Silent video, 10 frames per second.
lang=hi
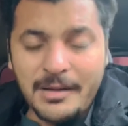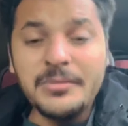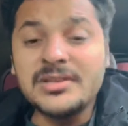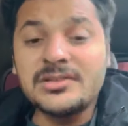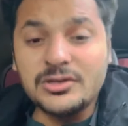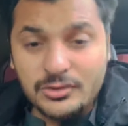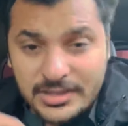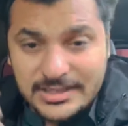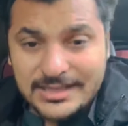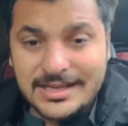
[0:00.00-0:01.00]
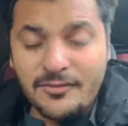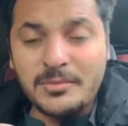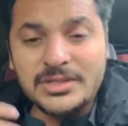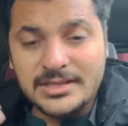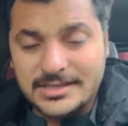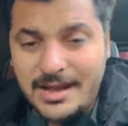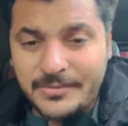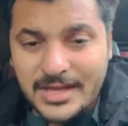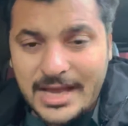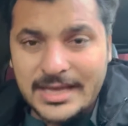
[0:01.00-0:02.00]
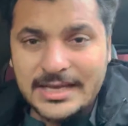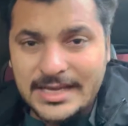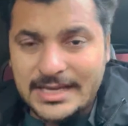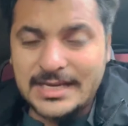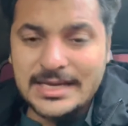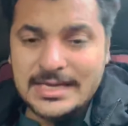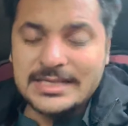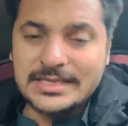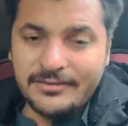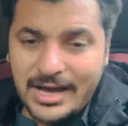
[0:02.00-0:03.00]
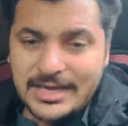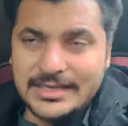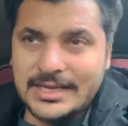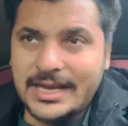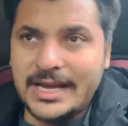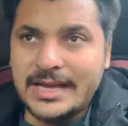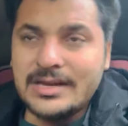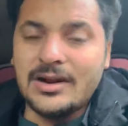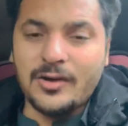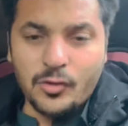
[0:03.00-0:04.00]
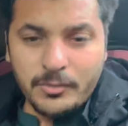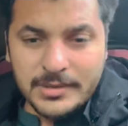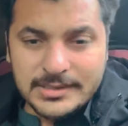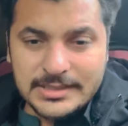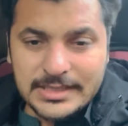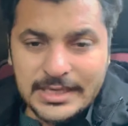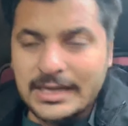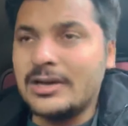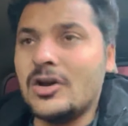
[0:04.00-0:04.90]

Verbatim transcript: अब इसकी जो रीजन हैं वो मजीद सामने आएंगी लेकिन सवाल ये है हकूमत से